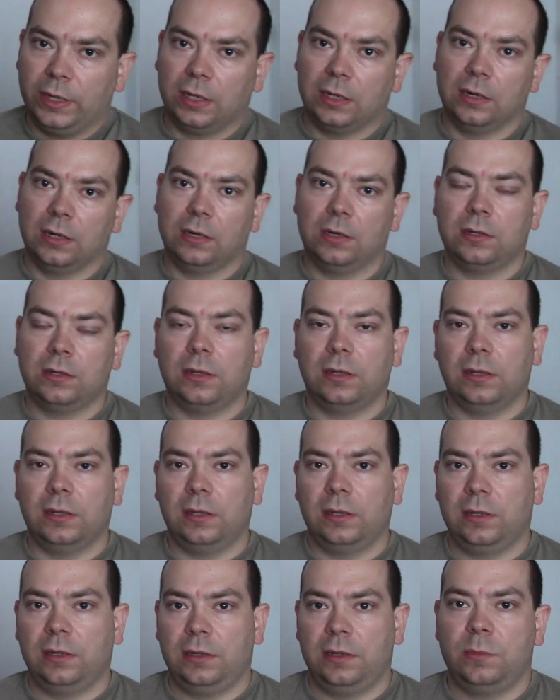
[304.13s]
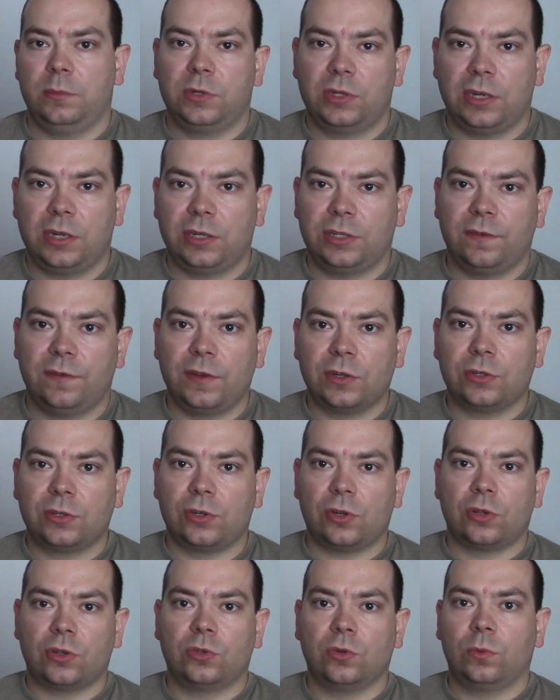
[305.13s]
Twinkle e, i myślę, że
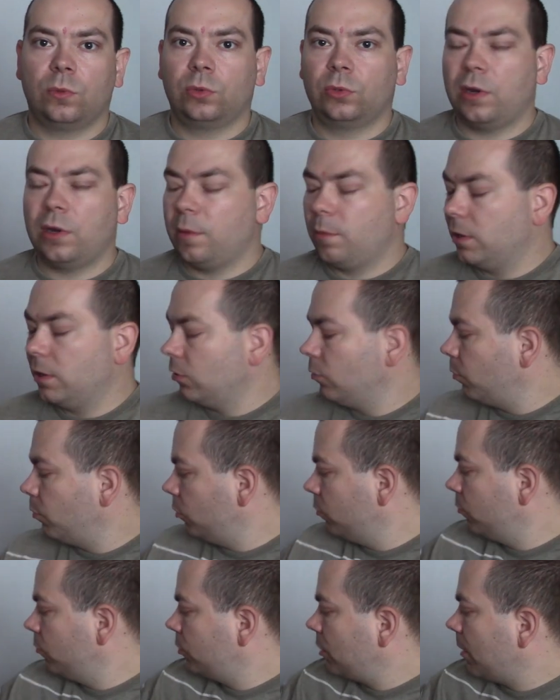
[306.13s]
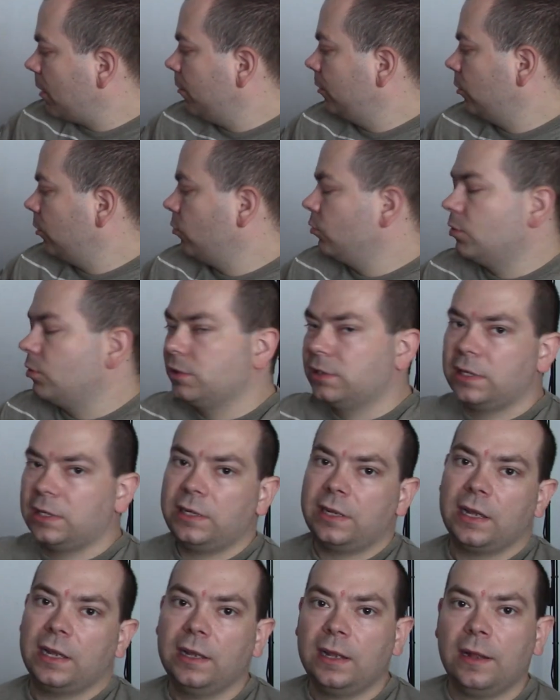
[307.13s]
większość osób, które będą podłączały to
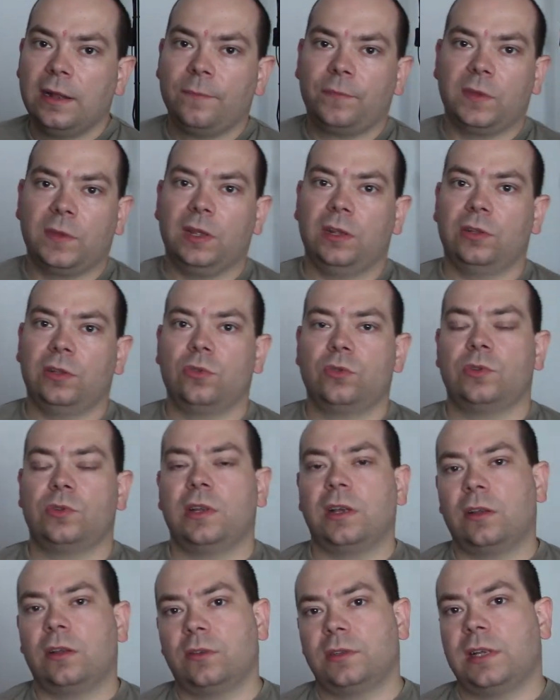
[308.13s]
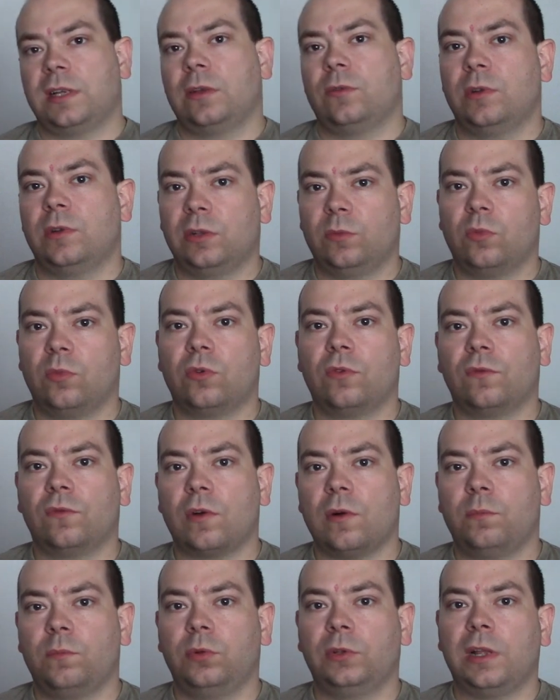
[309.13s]
urządzenie e, do różnego rodzaju
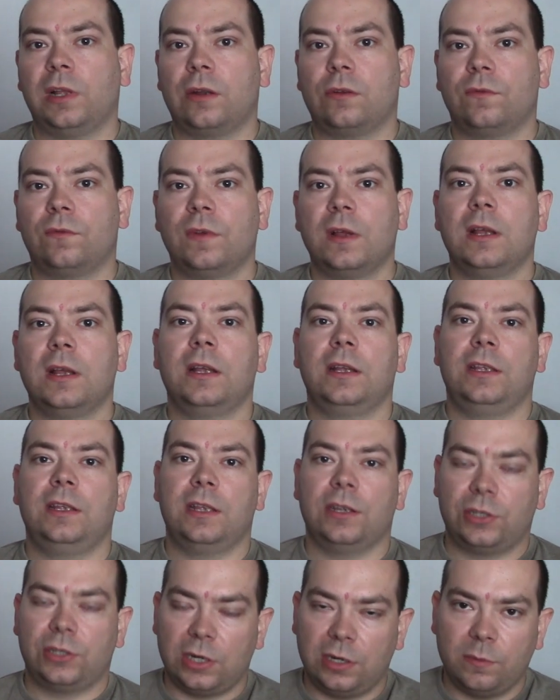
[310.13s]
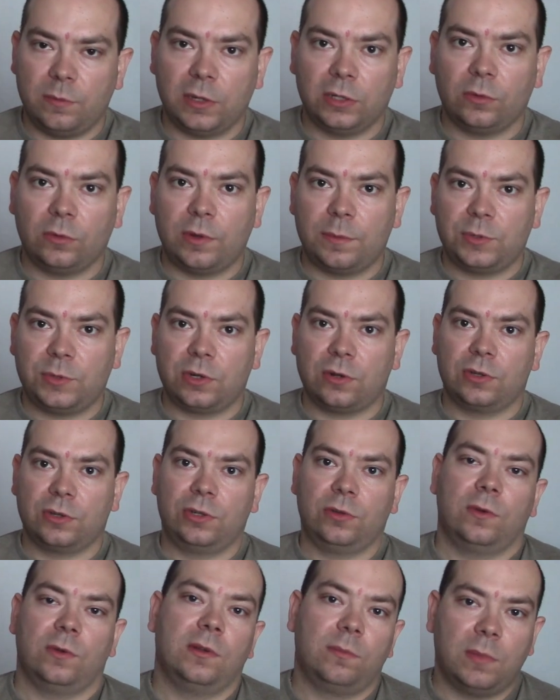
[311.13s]
netbooków, komputerów, jeżeli będą je
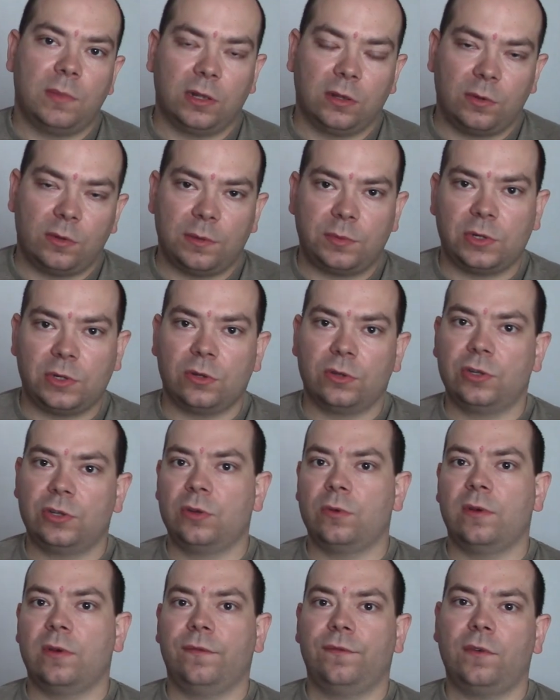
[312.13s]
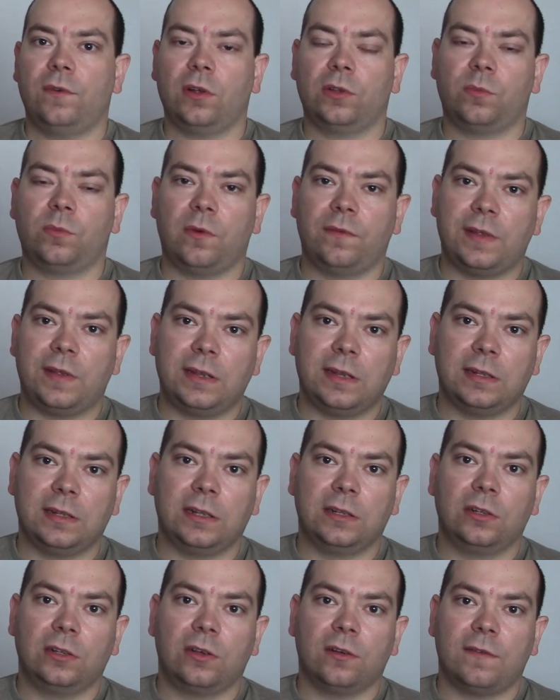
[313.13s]
przenosiły, będą je przenosiły w odpowiedniej
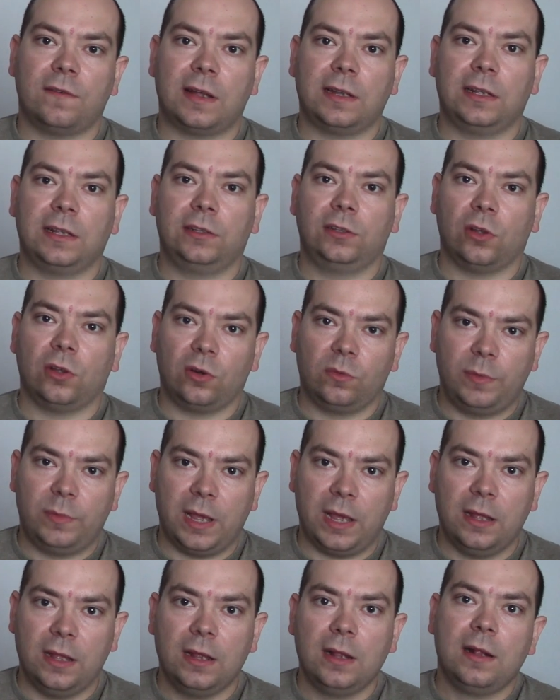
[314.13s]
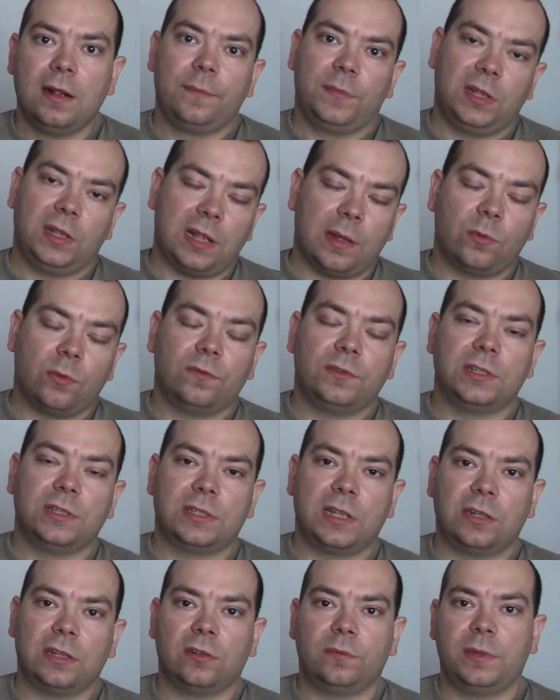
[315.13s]
dedykowanej torbie i tam
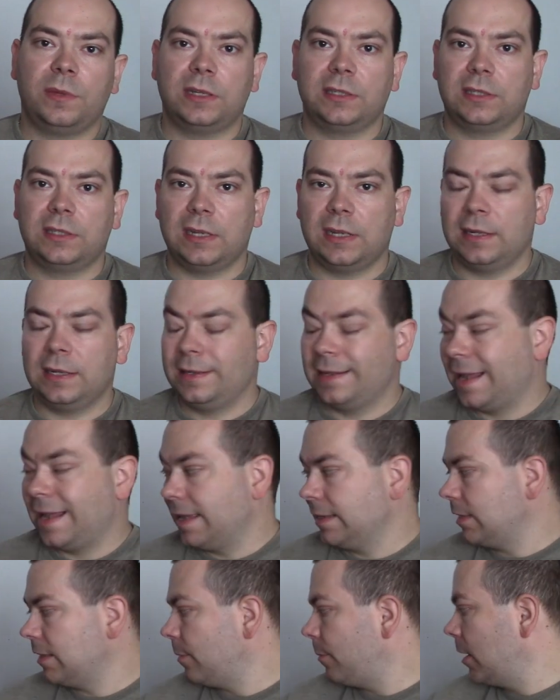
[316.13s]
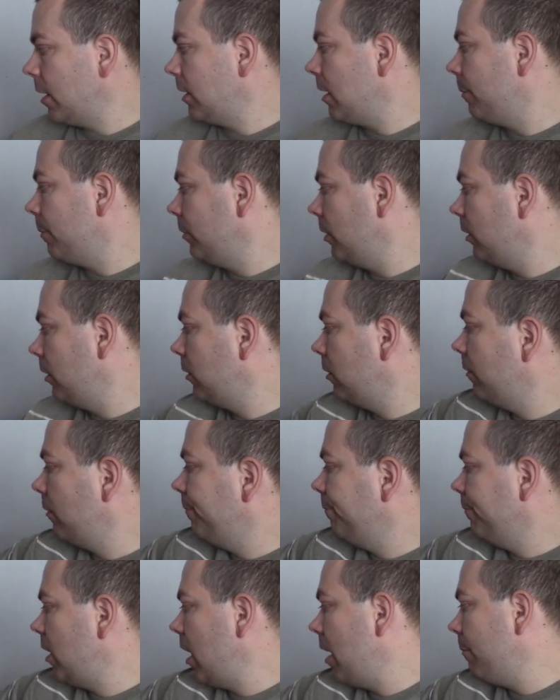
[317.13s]
również znajdą miejsce na sam adapter.
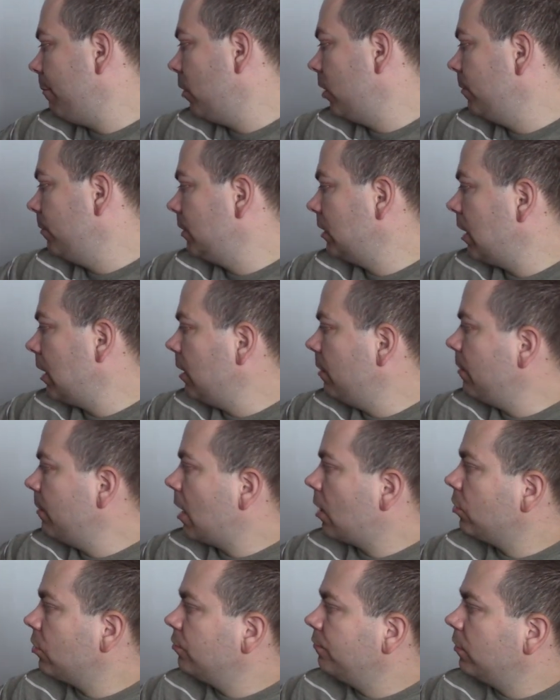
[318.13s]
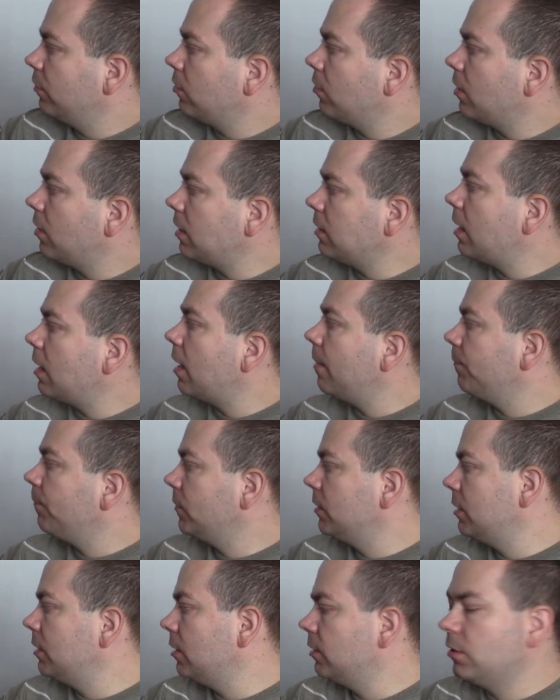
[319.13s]
A moim zdaniem jakość wykonania
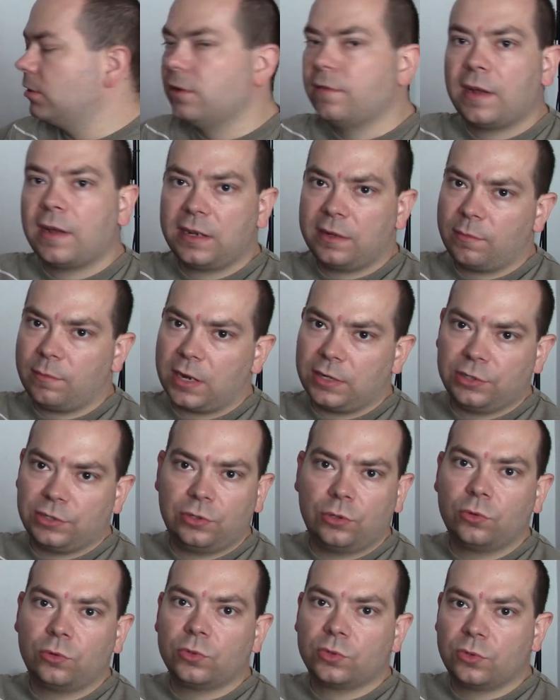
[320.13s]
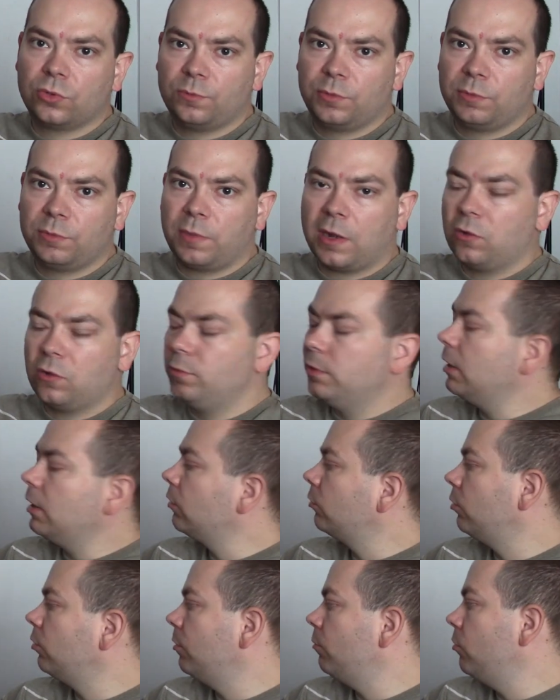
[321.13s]
zdecydowanie bardziej do gustu przypadł mi
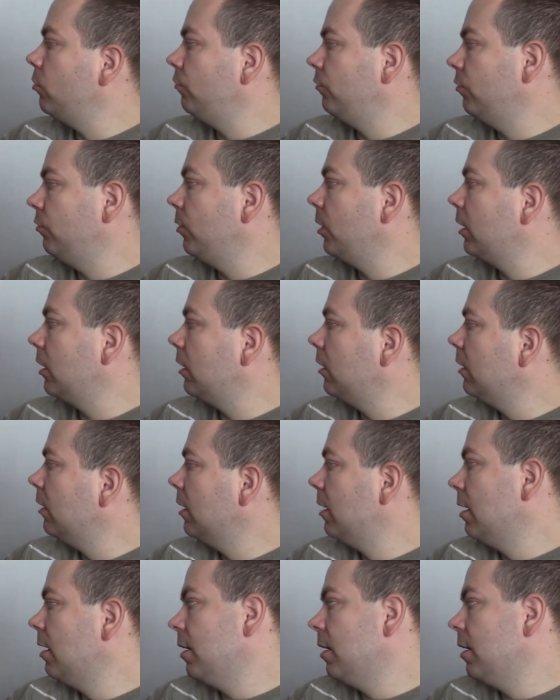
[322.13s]
ten, który był w Twinkle.